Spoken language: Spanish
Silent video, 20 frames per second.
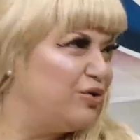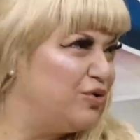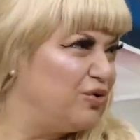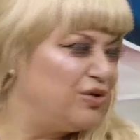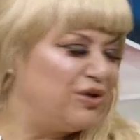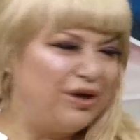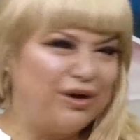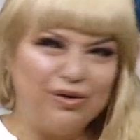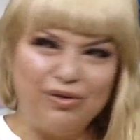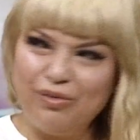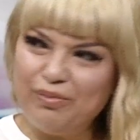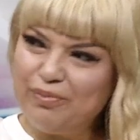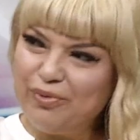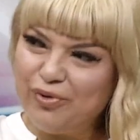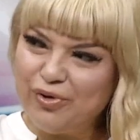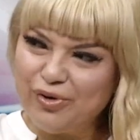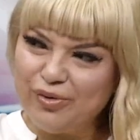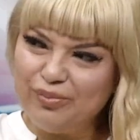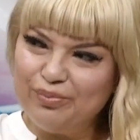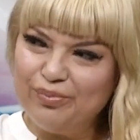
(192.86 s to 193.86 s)
tengo
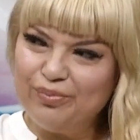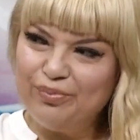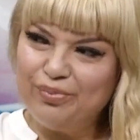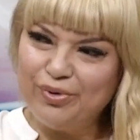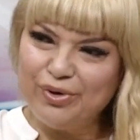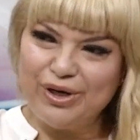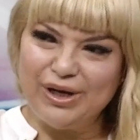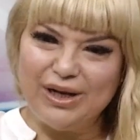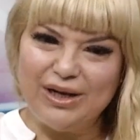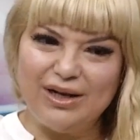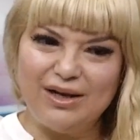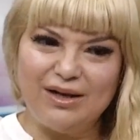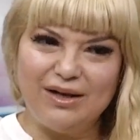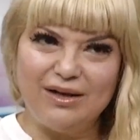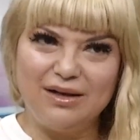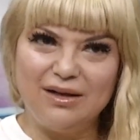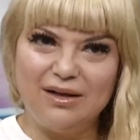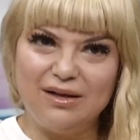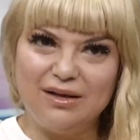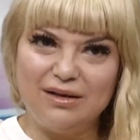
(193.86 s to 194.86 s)
por, por, el,
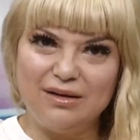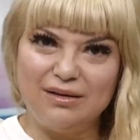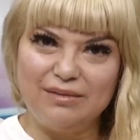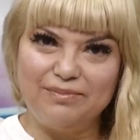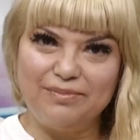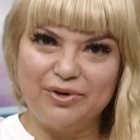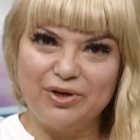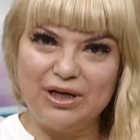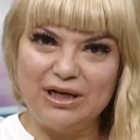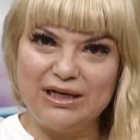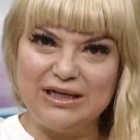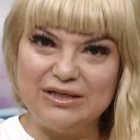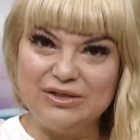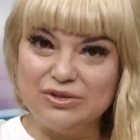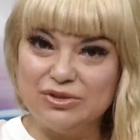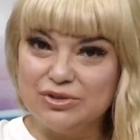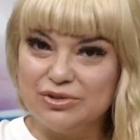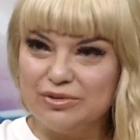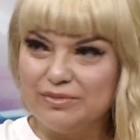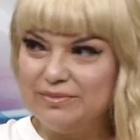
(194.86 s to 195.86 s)
eh, por el
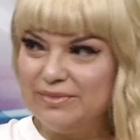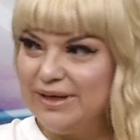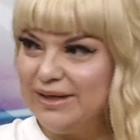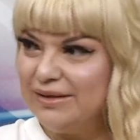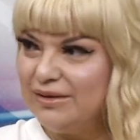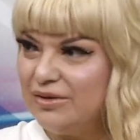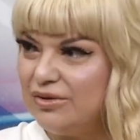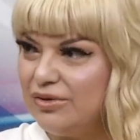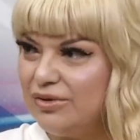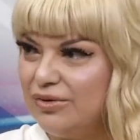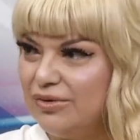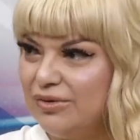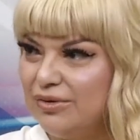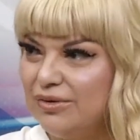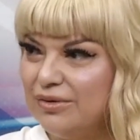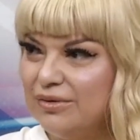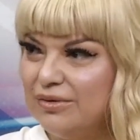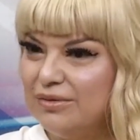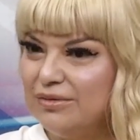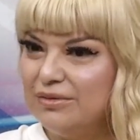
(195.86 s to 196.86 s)
instrumento,
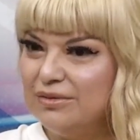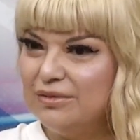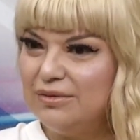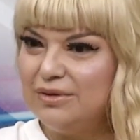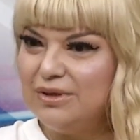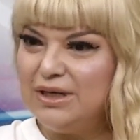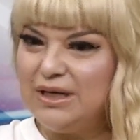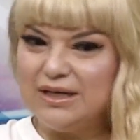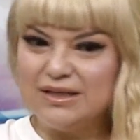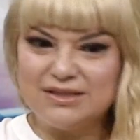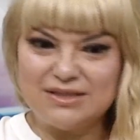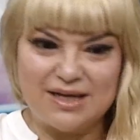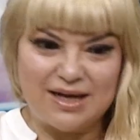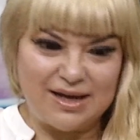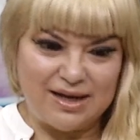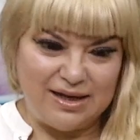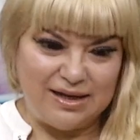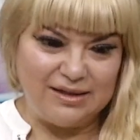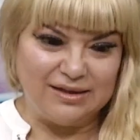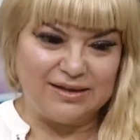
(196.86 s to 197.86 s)
y esa
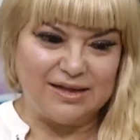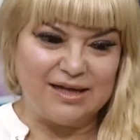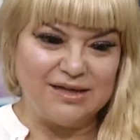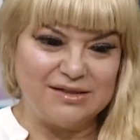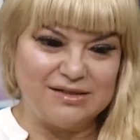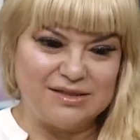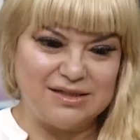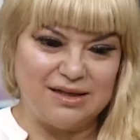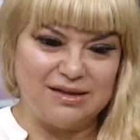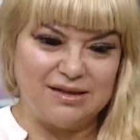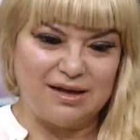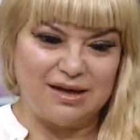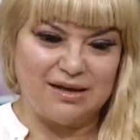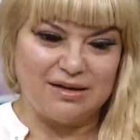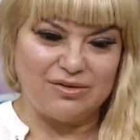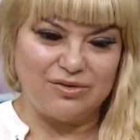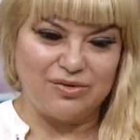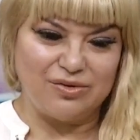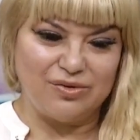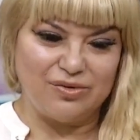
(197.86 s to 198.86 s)
intensidad,
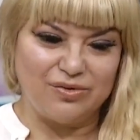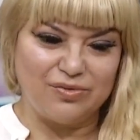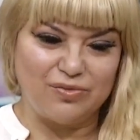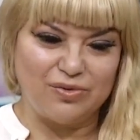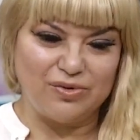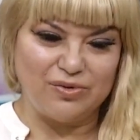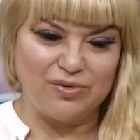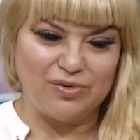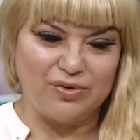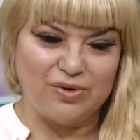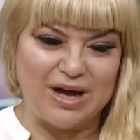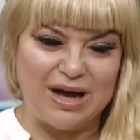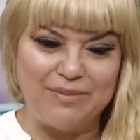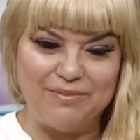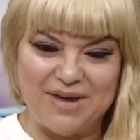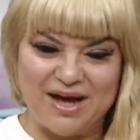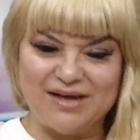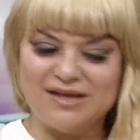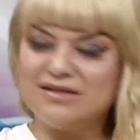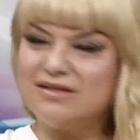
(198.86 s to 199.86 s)
¿no? Cuando
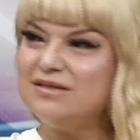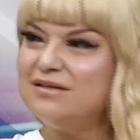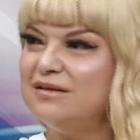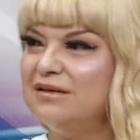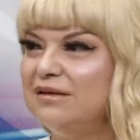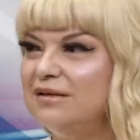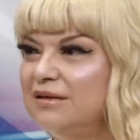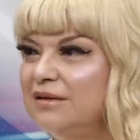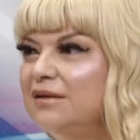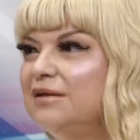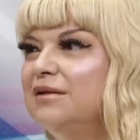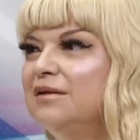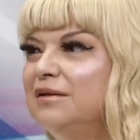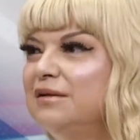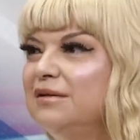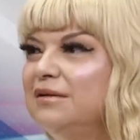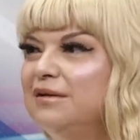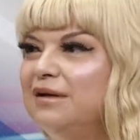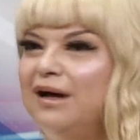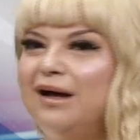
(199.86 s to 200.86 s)
amas
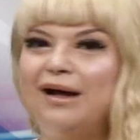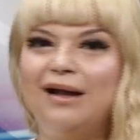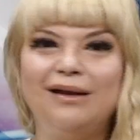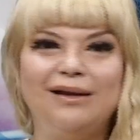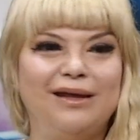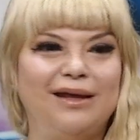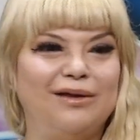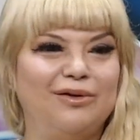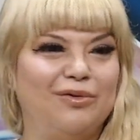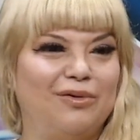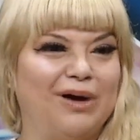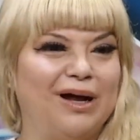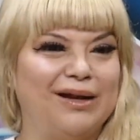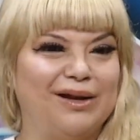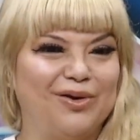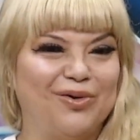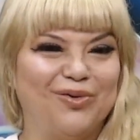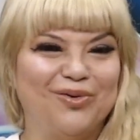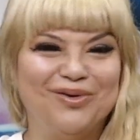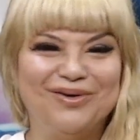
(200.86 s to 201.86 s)
a alguien o
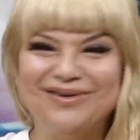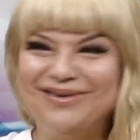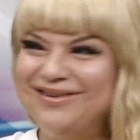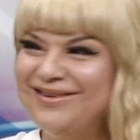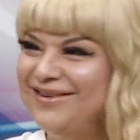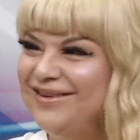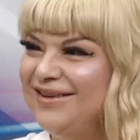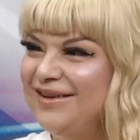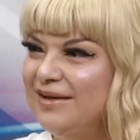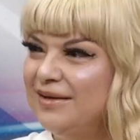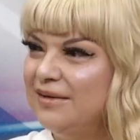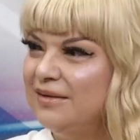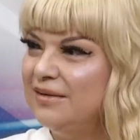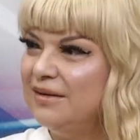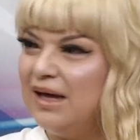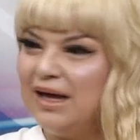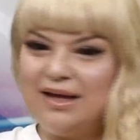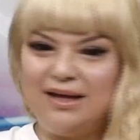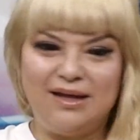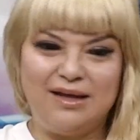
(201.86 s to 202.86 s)
algo,
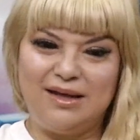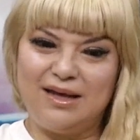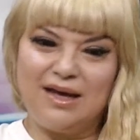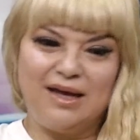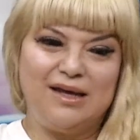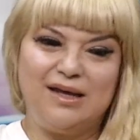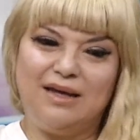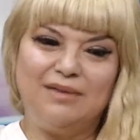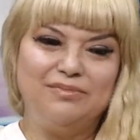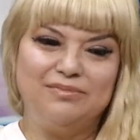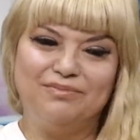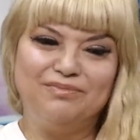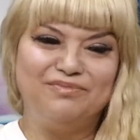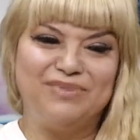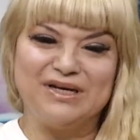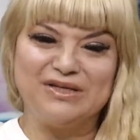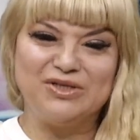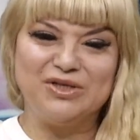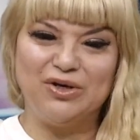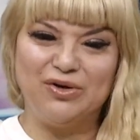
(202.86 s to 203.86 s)
ahí hay
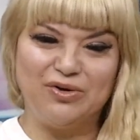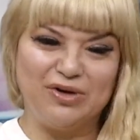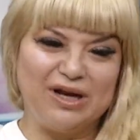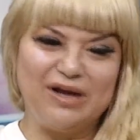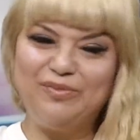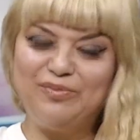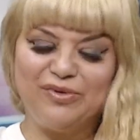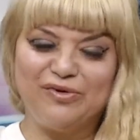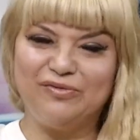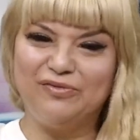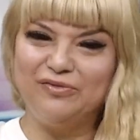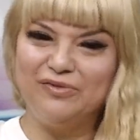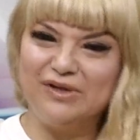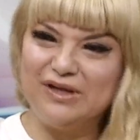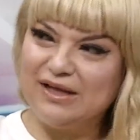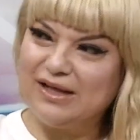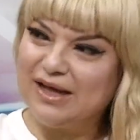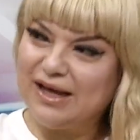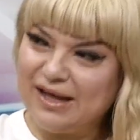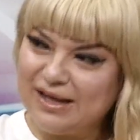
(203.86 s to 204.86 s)
pasión, hay
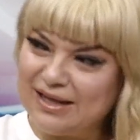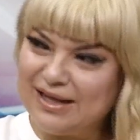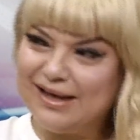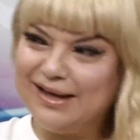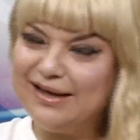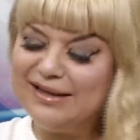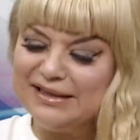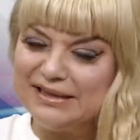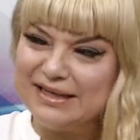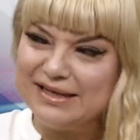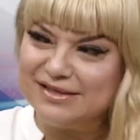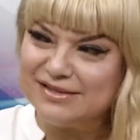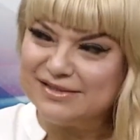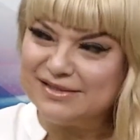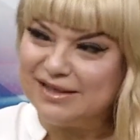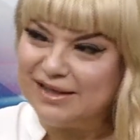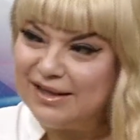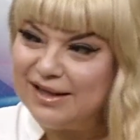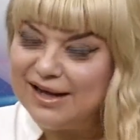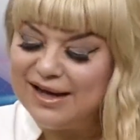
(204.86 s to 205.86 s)
profundidad, hay
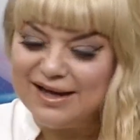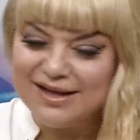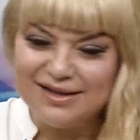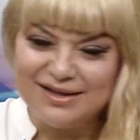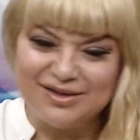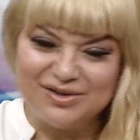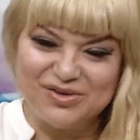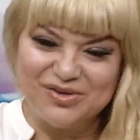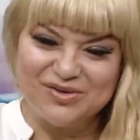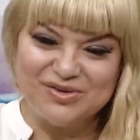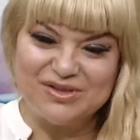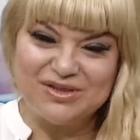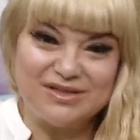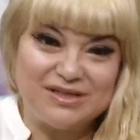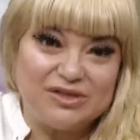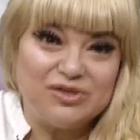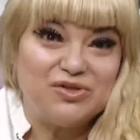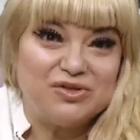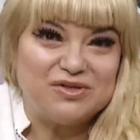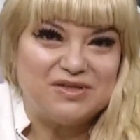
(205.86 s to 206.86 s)
intensidad, entonces
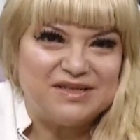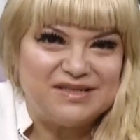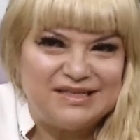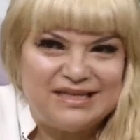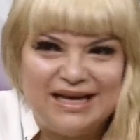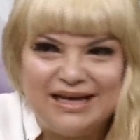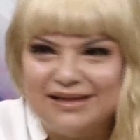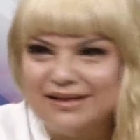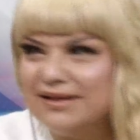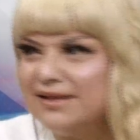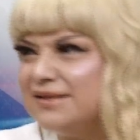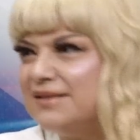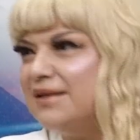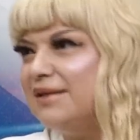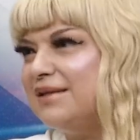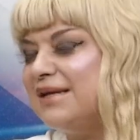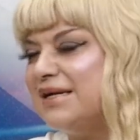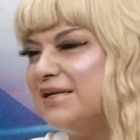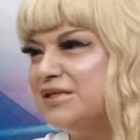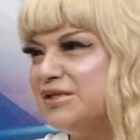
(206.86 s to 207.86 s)
eso se siente, se
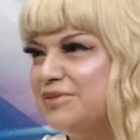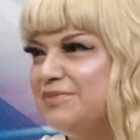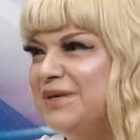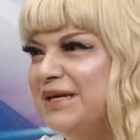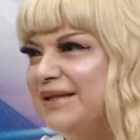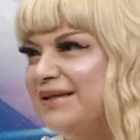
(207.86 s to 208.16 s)
transmite.